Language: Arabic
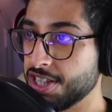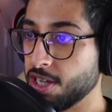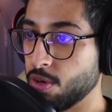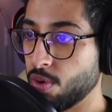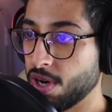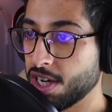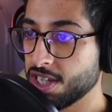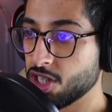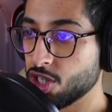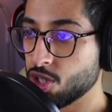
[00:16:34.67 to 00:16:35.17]
وهد
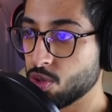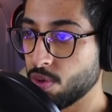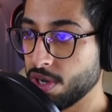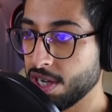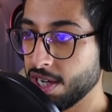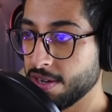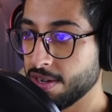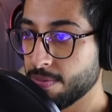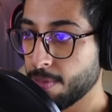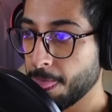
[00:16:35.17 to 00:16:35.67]
الوقت
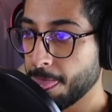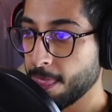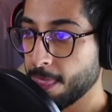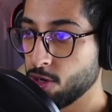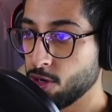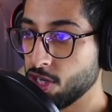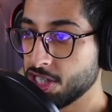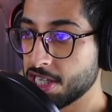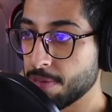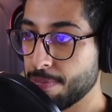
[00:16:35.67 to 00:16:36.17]
شوي
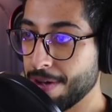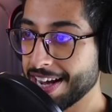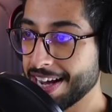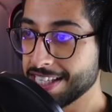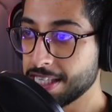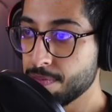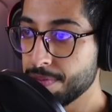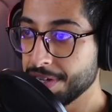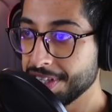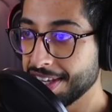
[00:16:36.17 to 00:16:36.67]
لسه
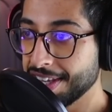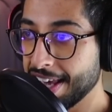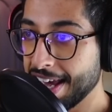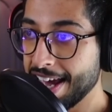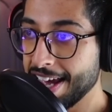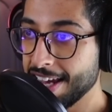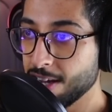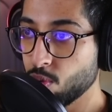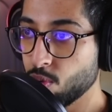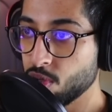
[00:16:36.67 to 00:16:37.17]
باقي سبع
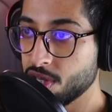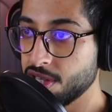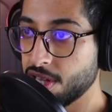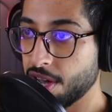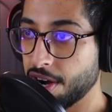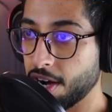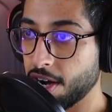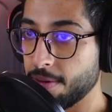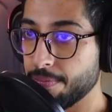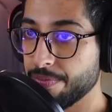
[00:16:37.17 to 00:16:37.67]
دقائق
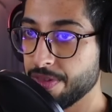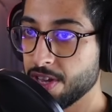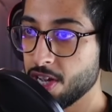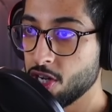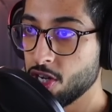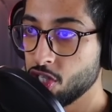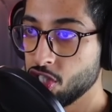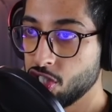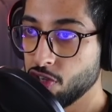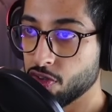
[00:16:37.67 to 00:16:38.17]
وتدرب
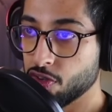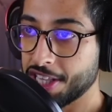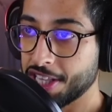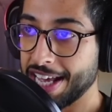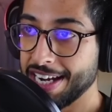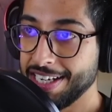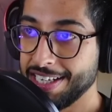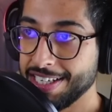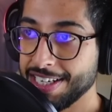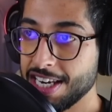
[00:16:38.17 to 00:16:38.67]
شوف
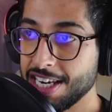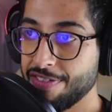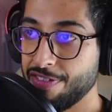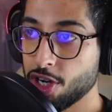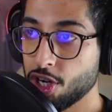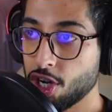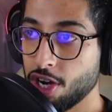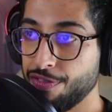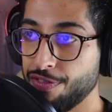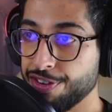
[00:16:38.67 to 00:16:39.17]
طالع لي
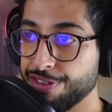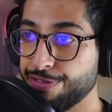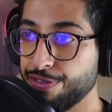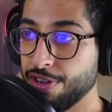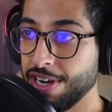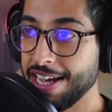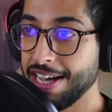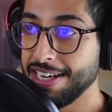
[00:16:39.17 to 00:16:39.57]
في الكوفي وفي